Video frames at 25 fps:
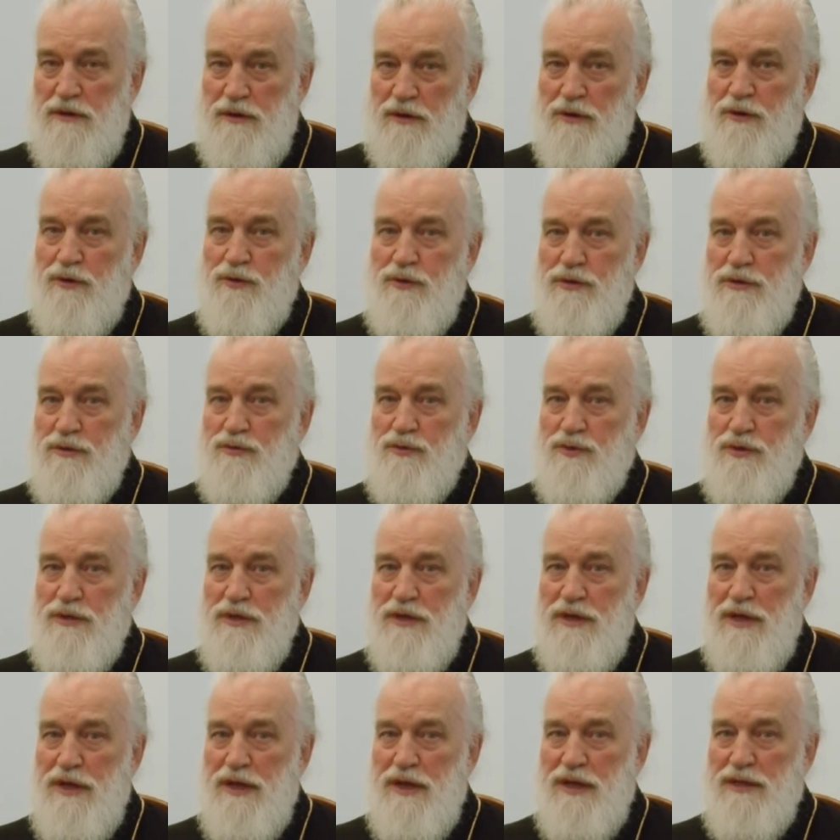люди,
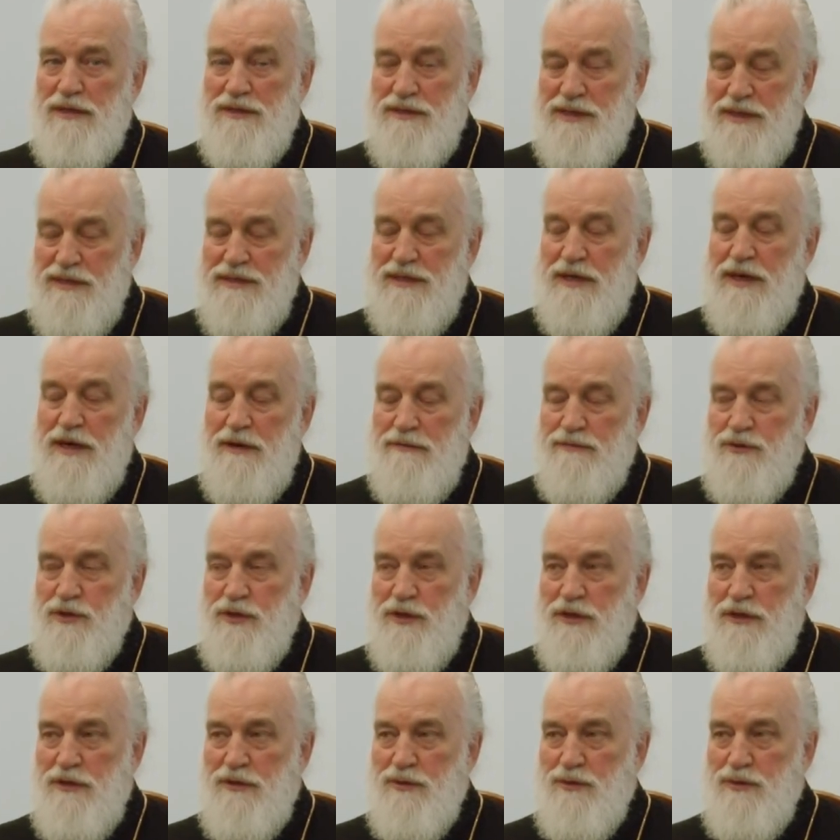уже
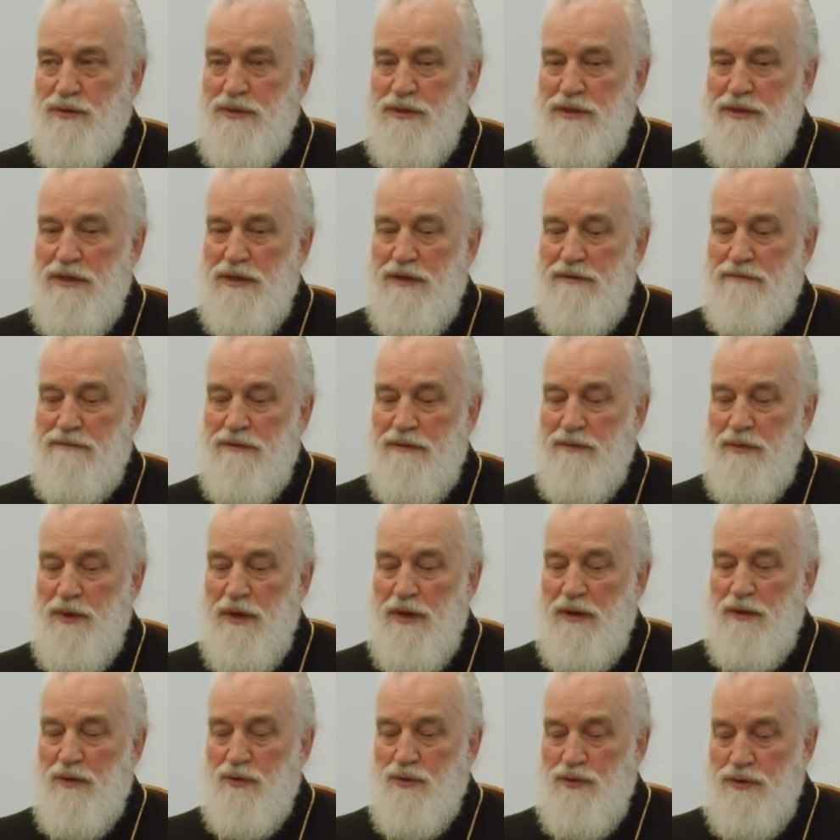созревшие люди, да, вам
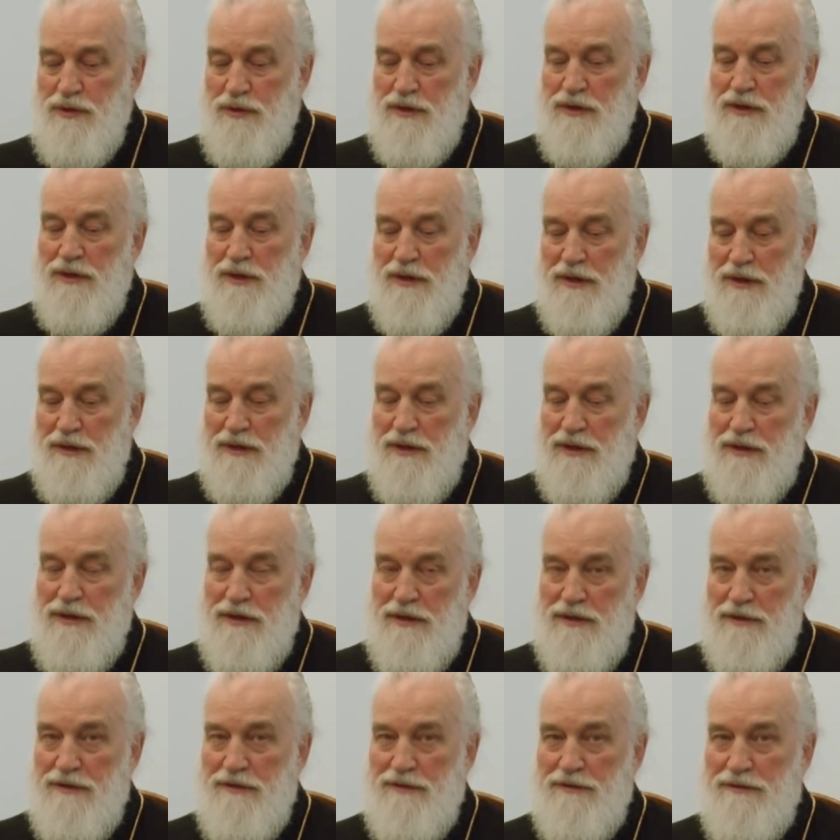уже
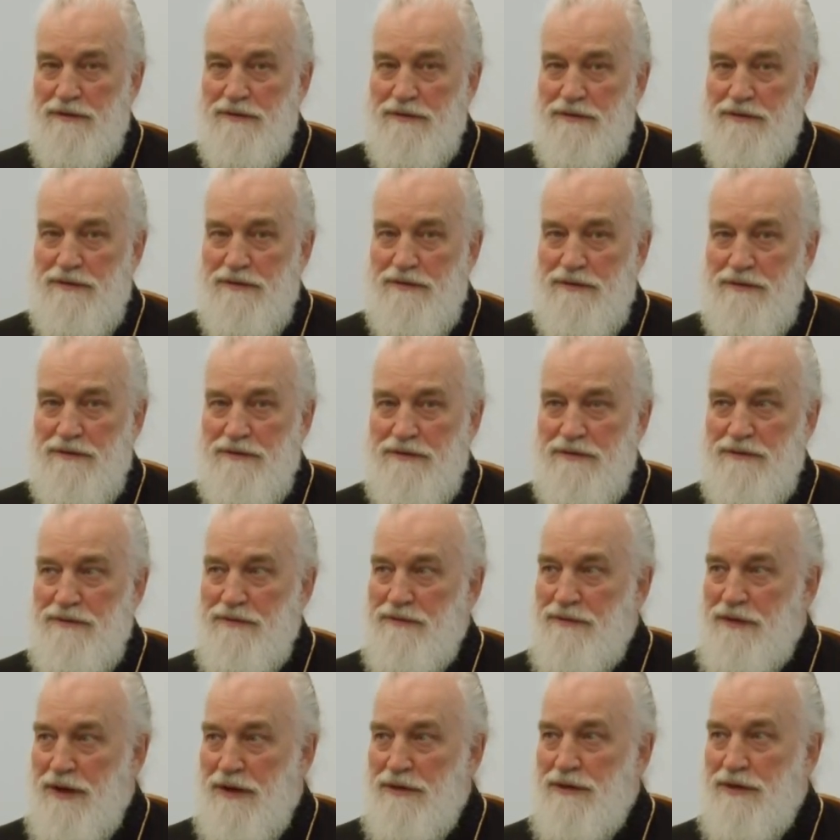надо э,
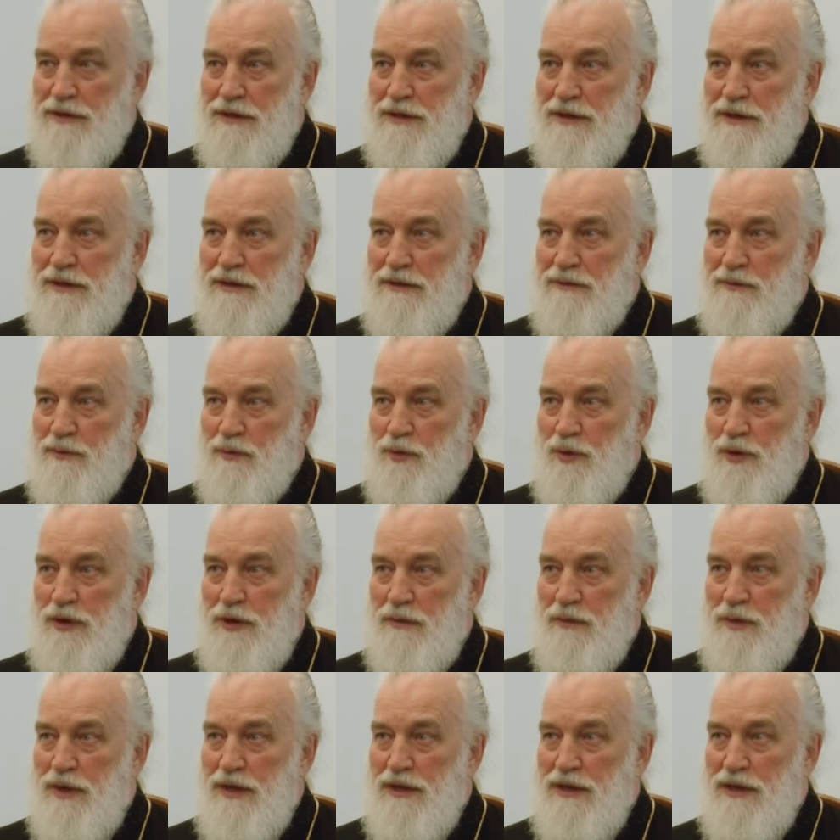как-то так
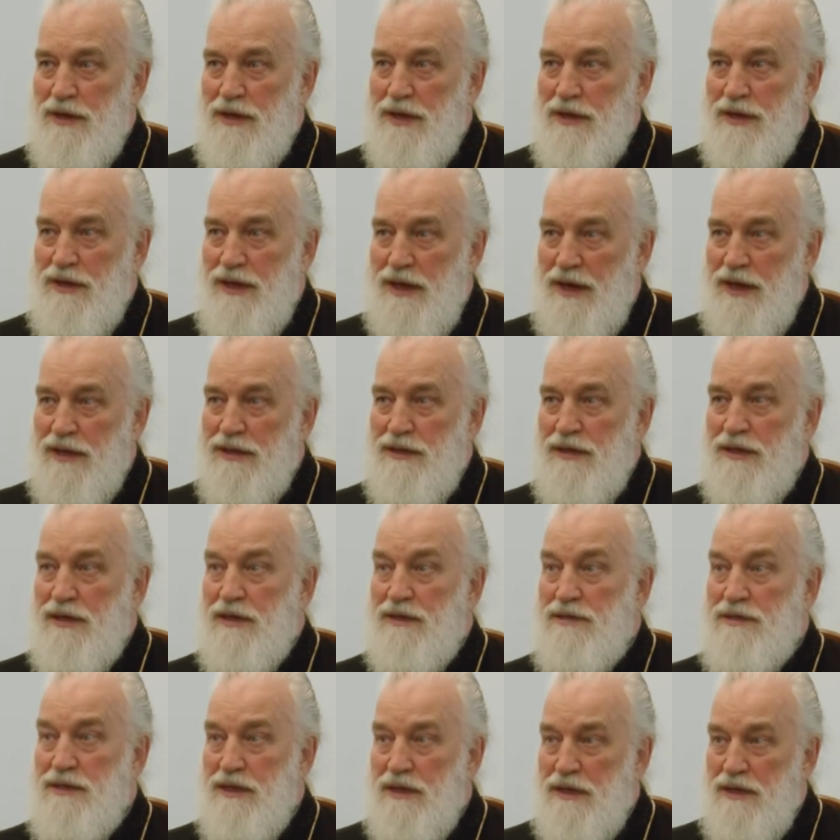более-менее конкретно,
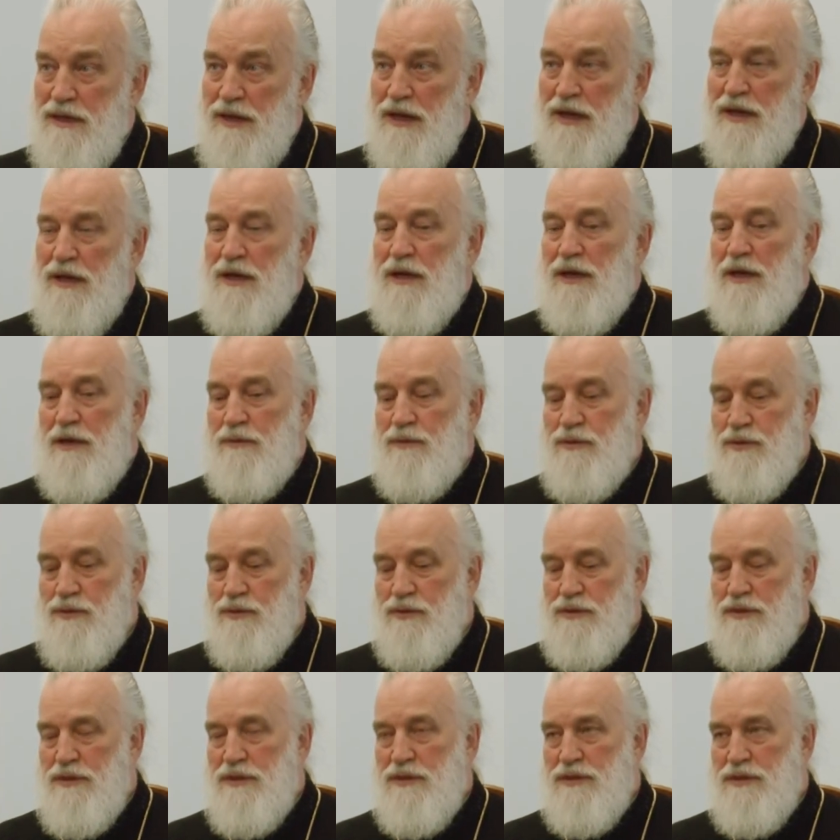рационально
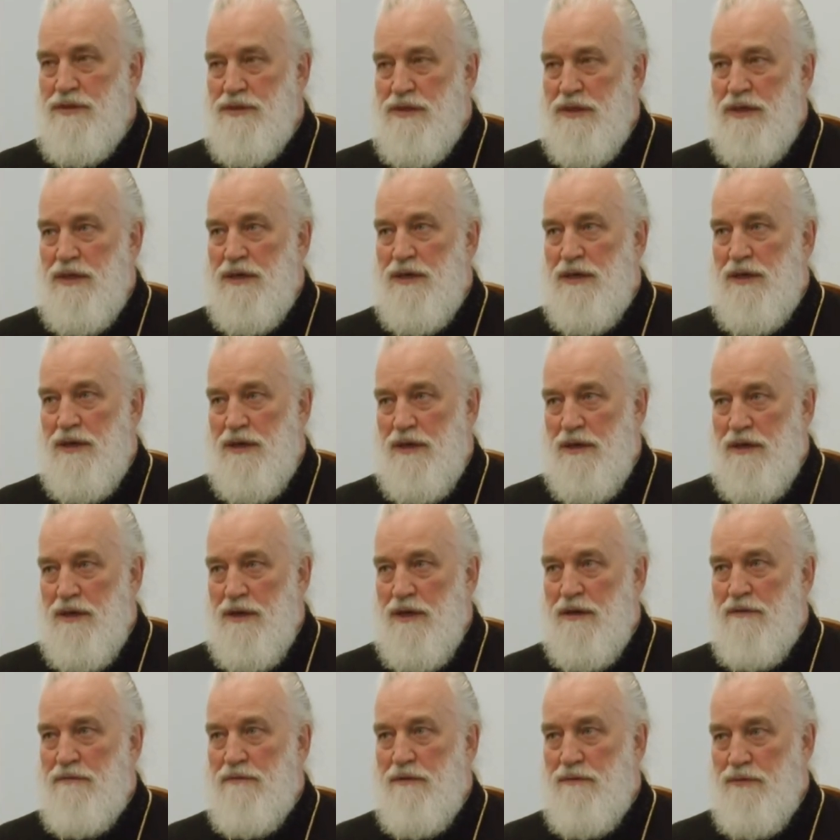обсудить те или
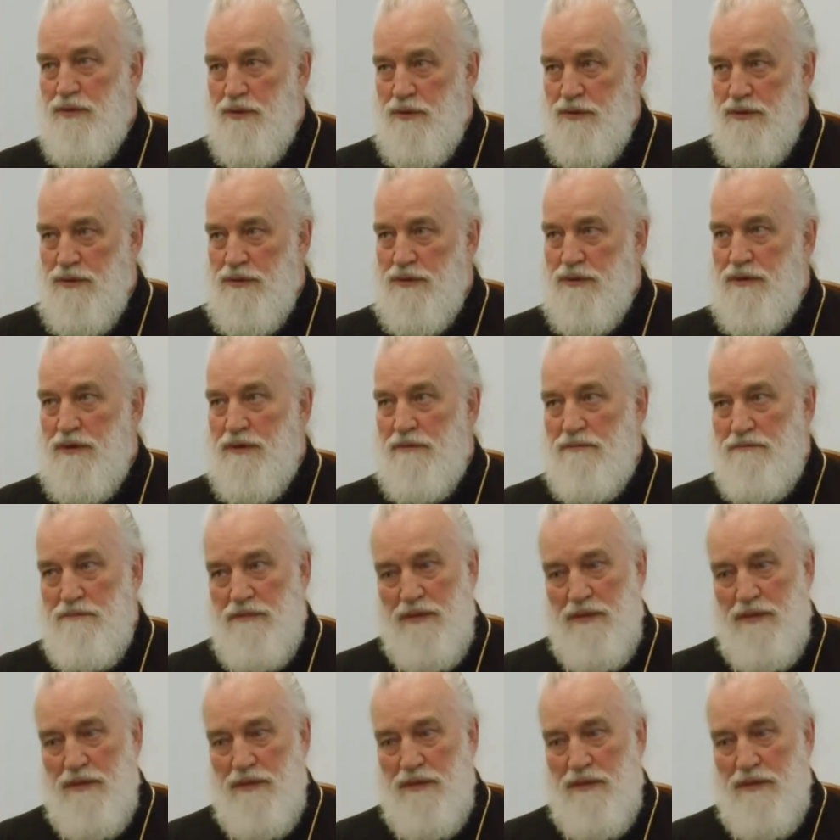иные вопросы.